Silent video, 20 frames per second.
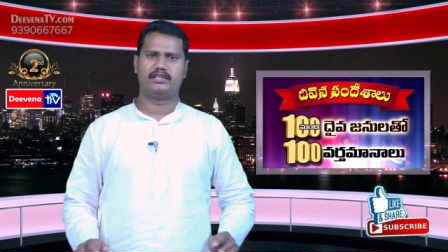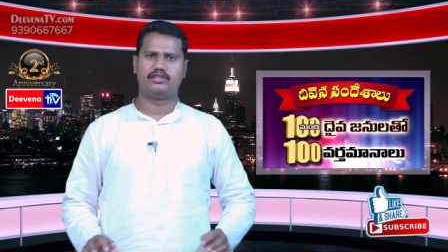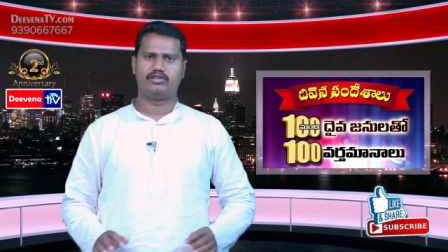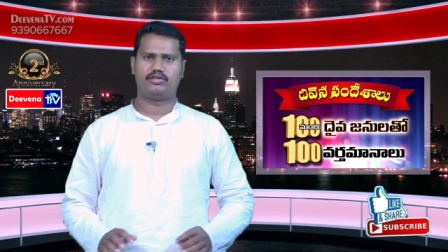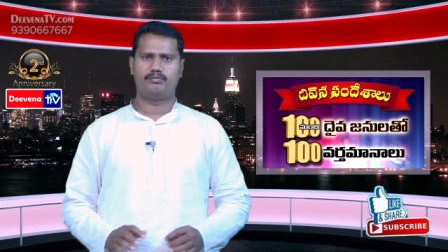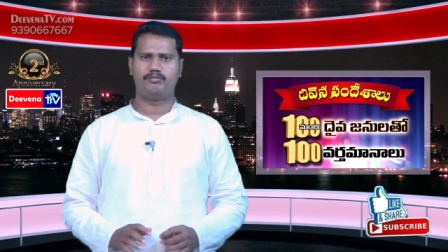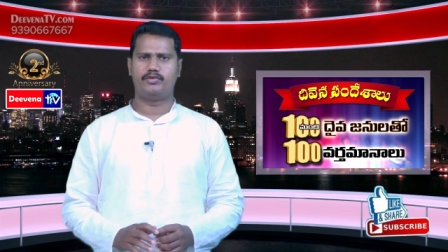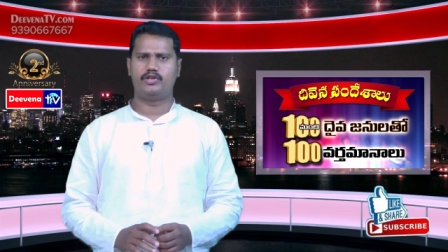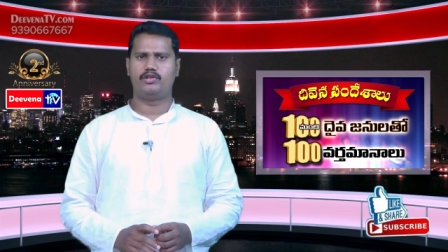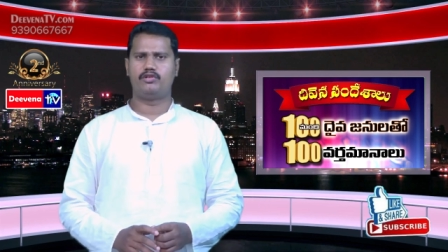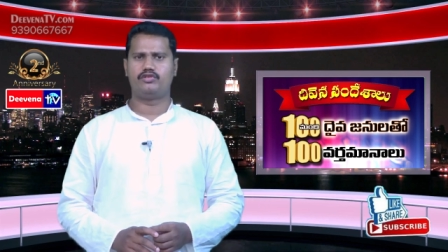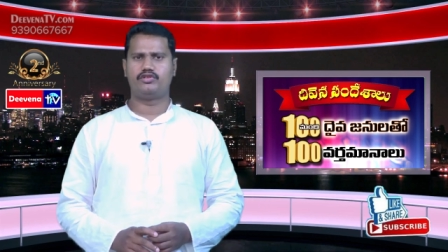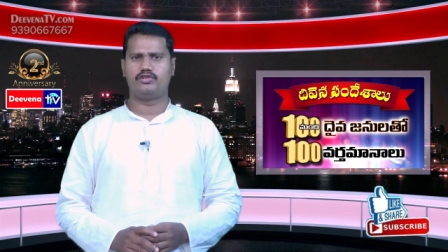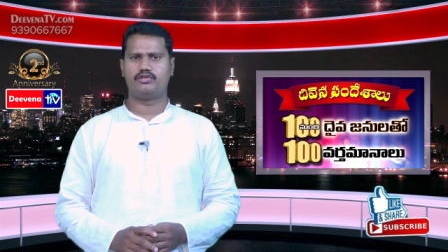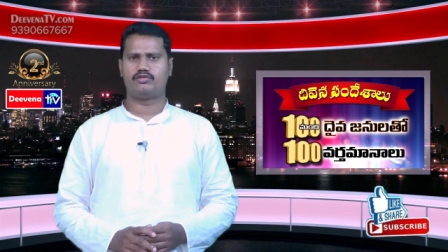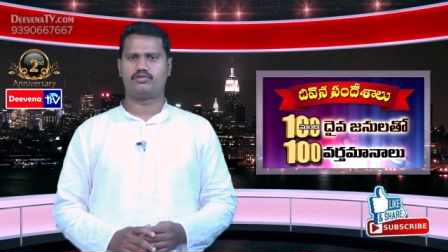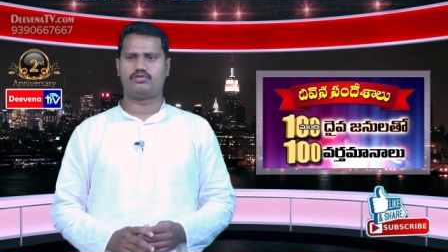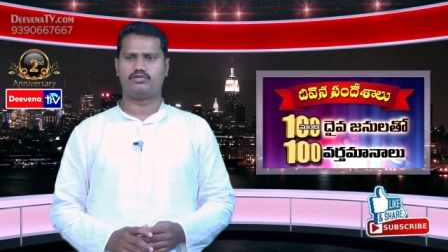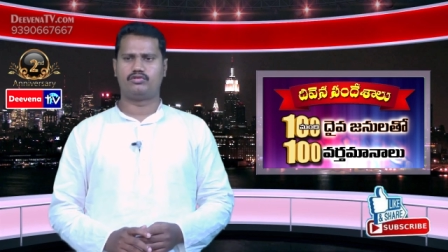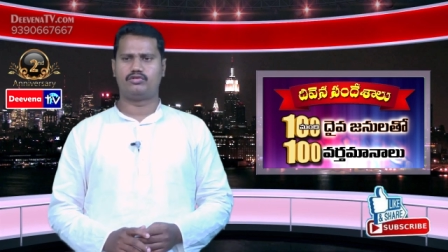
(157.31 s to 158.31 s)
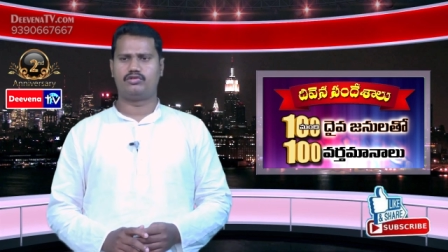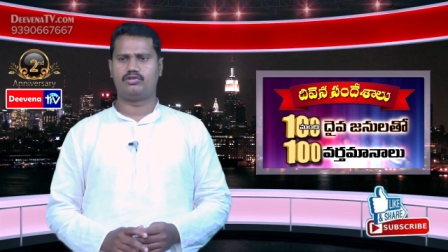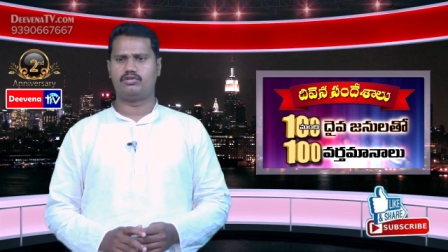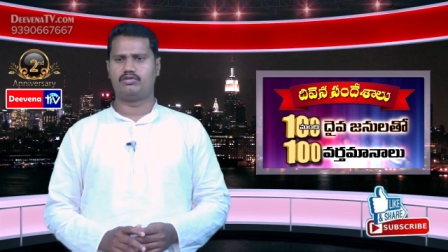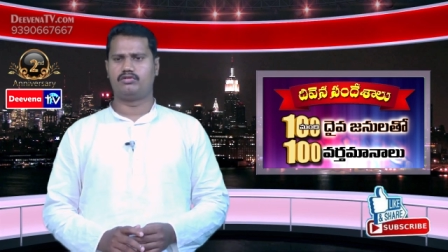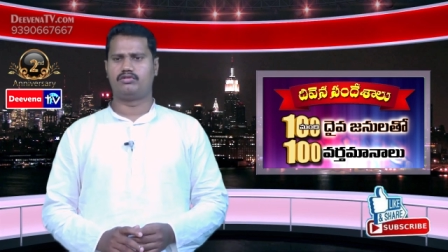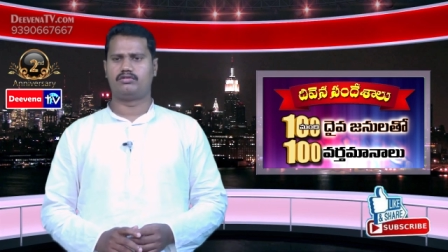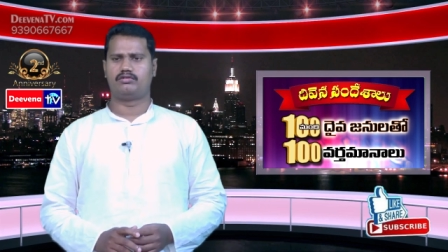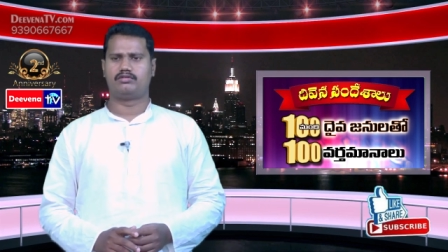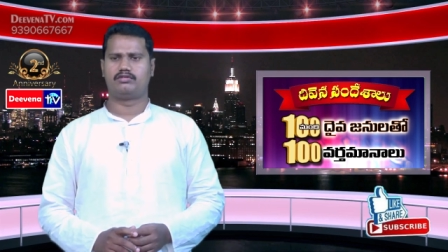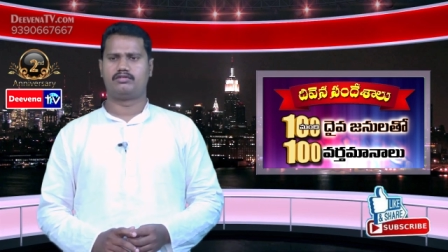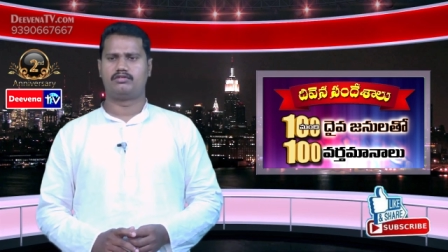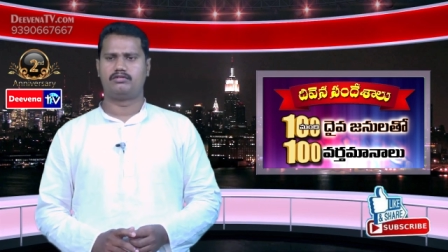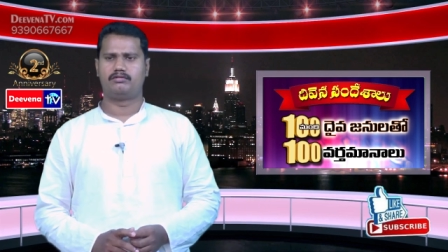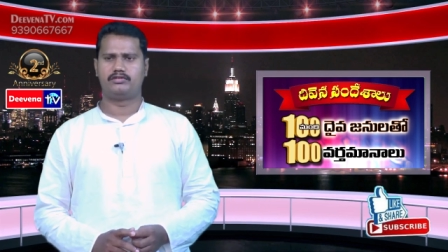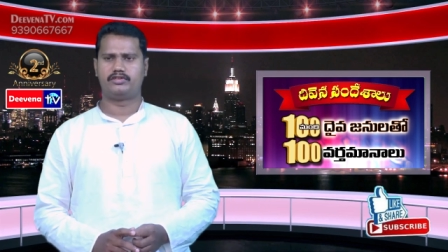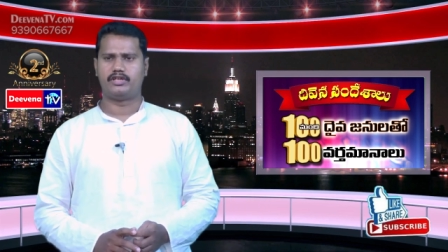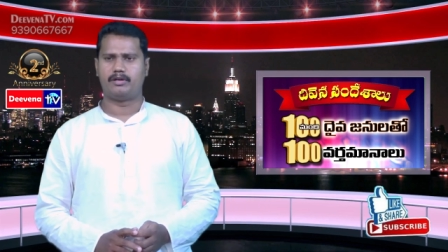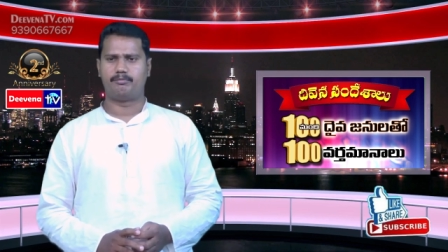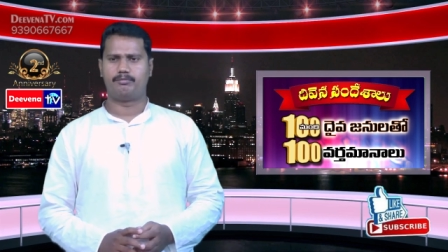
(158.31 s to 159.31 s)
ఎంత మేలు చేస్తుందో
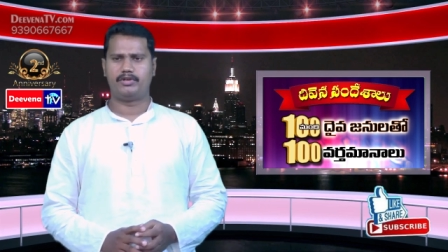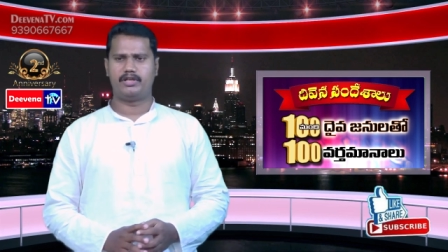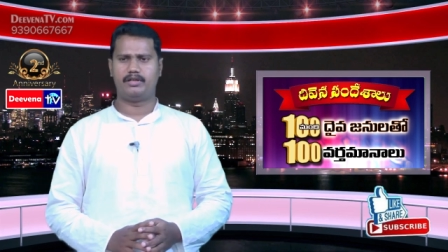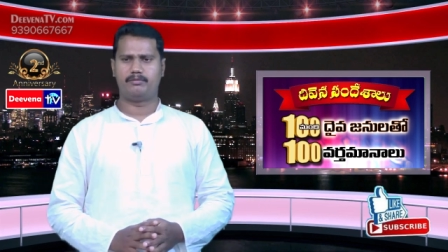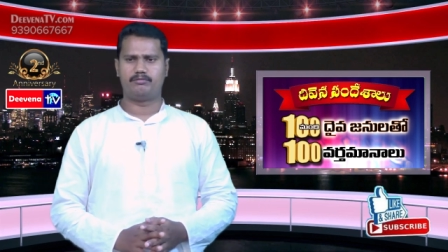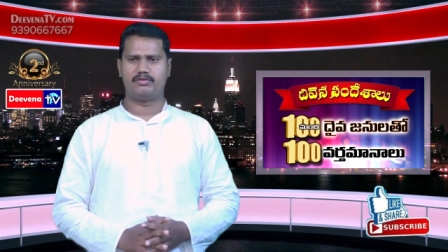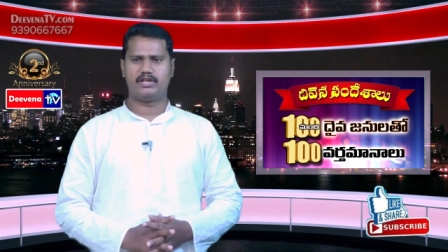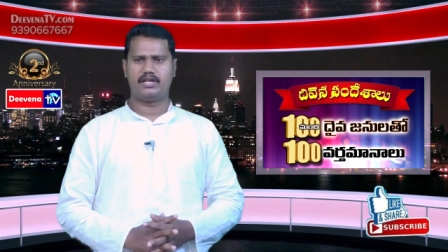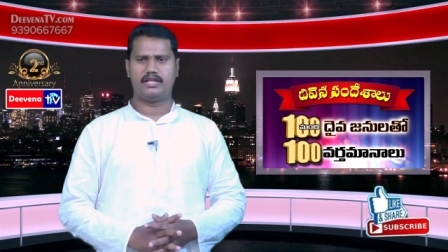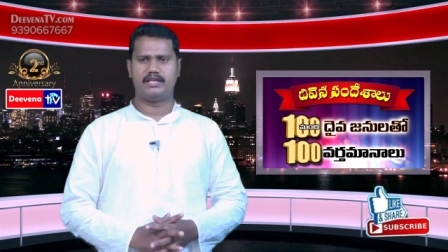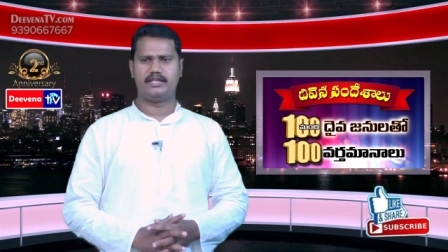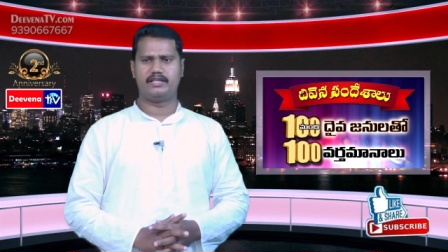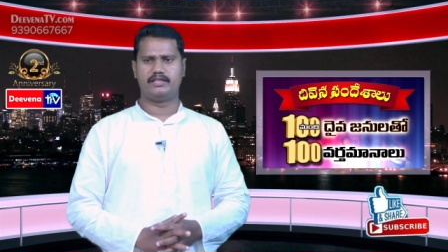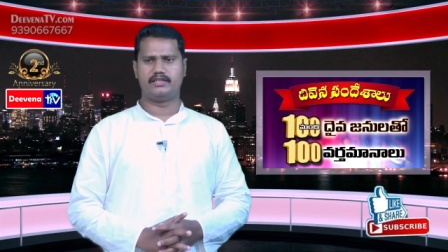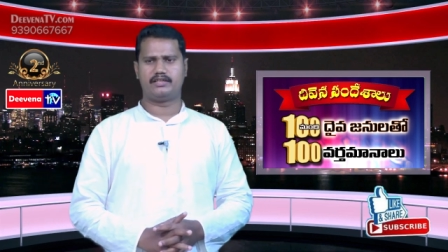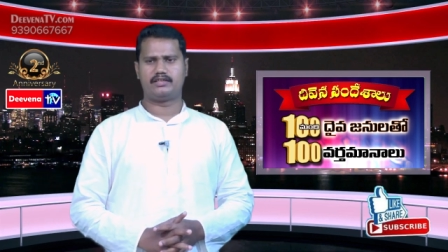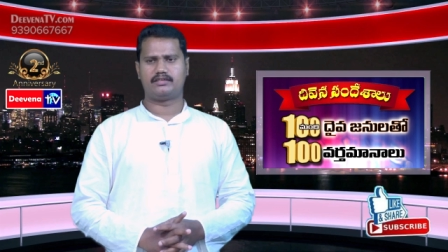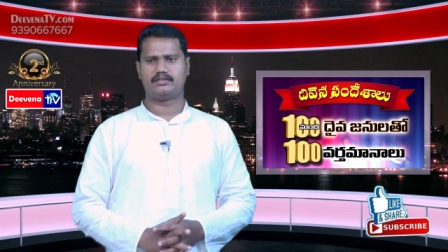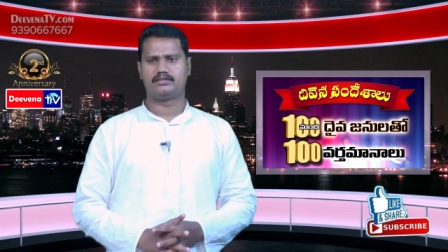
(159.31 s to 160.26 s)
చెప్పలేము కానీ